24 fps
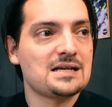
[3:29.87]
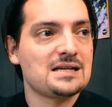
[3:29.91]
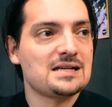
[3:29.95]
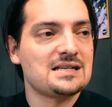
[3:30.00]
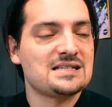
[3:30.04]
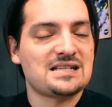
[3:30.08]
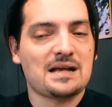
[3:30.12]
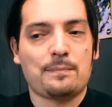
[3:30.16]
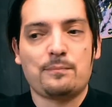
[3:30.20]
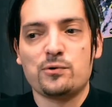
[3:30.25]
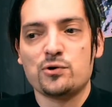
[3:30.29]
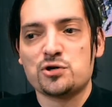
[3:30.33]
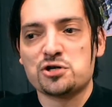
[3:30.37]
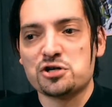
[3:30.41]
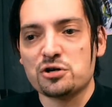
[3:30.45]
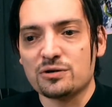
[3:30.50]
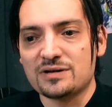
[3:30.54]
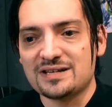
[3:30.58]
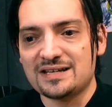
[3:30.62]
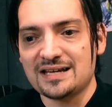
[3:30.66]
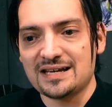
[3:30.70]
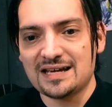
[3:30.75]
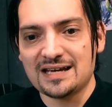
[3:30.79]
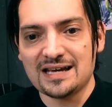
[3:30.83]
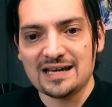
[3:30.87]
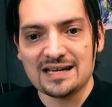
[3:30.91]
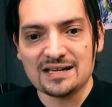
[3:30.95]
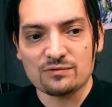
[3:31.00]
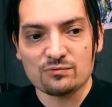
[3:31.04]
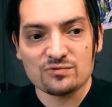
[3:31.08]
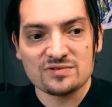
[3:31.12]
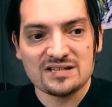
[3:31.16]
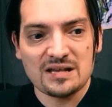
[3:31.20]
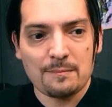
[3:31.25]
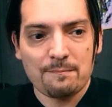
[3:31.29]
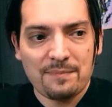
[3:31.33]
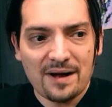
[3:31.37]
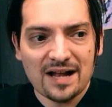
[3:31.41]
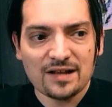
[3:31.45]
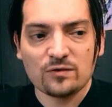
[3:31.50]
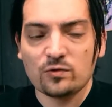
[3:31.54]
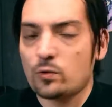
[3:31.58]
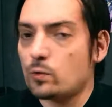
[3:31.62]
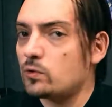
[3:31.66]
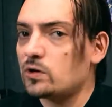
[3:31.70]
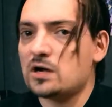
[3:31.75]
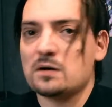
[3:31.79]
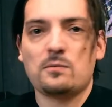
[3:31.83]
ça peut choquer, on ne sait pas
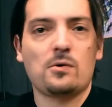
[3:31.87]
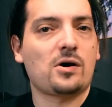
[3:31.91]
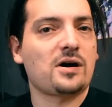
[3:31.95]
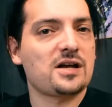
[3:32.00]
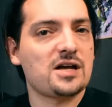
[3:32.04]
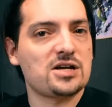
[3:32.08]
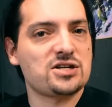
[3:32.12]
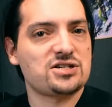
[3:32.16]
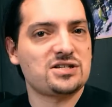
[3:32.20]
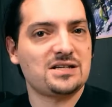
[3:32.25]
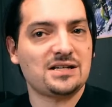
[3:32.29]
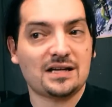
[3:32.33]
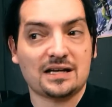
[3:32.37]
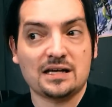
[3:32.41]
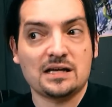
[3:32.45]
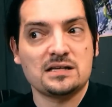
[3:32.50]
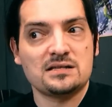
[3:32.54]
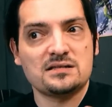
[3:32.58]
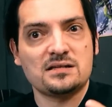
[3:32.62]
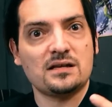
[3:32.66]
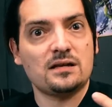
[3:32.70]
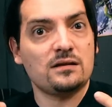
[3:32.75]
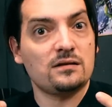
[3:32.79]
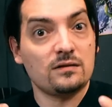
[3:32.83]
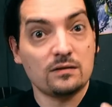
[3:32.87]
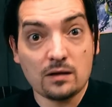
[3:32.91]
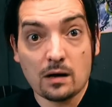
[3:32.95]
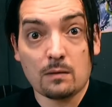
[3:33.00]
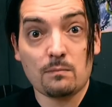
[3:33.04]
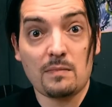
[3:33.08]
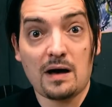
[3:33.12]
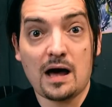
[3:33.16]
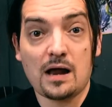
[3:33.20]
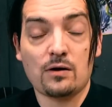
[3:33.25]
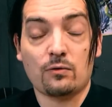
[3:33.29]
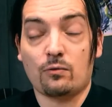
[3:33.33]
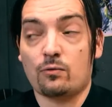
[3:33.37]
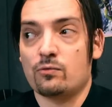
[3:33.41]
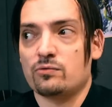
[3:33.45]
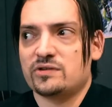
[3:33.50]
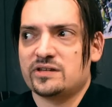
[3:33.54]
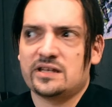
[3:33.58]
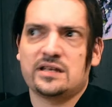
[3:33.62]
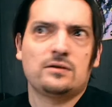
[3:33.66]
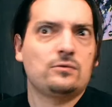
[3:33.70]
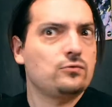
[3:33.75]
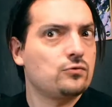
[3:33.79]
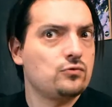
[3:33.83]
trop comment réagir, et c'est normal, on
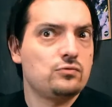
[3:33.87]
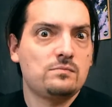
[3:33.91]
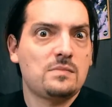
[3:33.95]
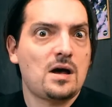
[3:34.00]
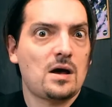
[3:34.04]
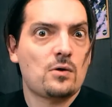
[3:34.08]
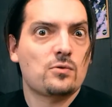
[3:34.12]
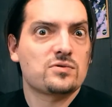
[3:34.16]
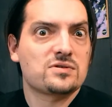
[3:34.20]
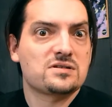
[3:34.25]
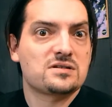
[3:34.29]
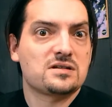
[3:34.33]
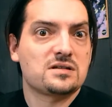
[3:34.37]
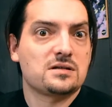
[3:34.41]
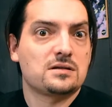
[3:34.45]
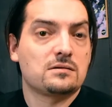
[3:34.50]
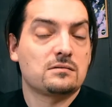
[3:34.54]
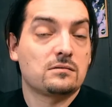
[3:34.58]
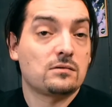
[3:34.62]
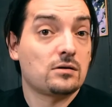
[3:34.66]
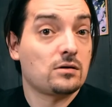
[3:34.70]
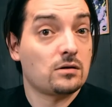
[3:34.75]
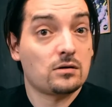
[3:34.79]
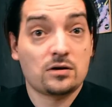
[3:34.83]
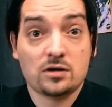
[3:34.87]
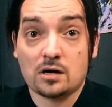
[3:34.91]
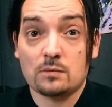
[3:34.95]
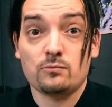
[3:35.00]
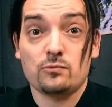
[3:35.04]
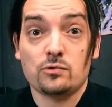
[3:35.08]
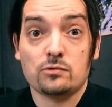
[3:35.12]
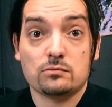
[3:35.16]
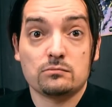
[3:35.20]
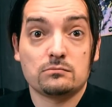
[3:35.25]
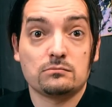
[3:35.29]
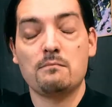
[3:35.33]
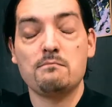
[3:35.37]
est humain aussi, comme eux.